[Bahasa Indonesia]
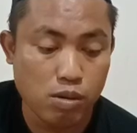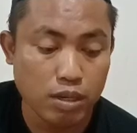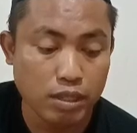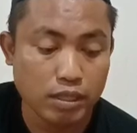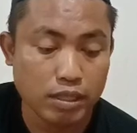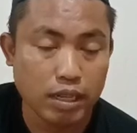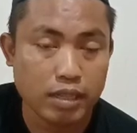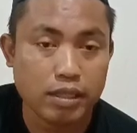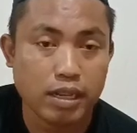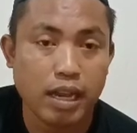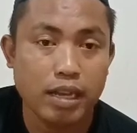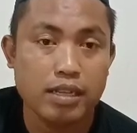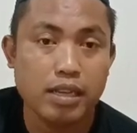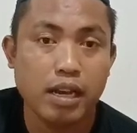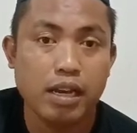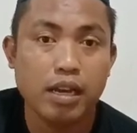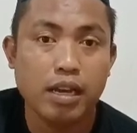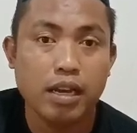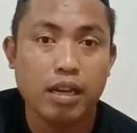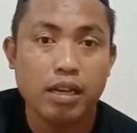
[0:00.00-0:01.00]
yang tahu
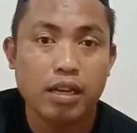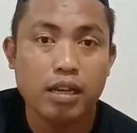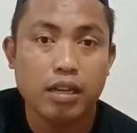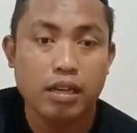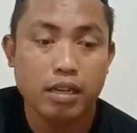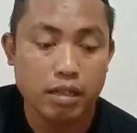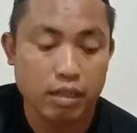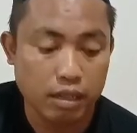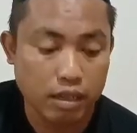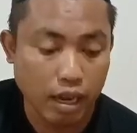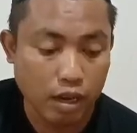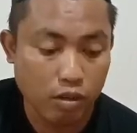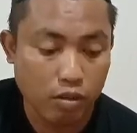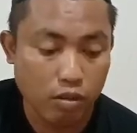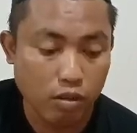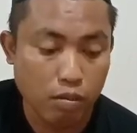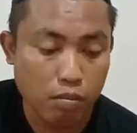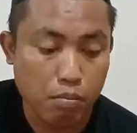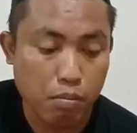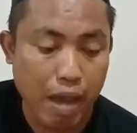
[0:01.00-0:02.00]
tentang
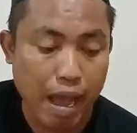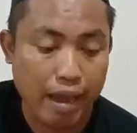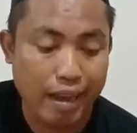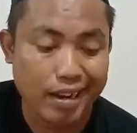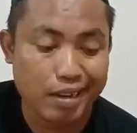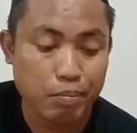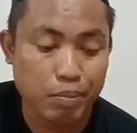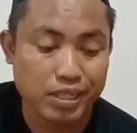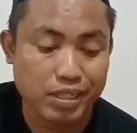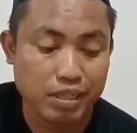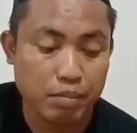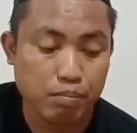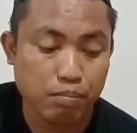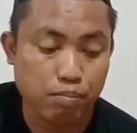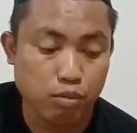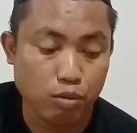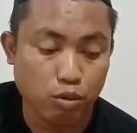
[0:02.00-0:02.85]
informasi seputar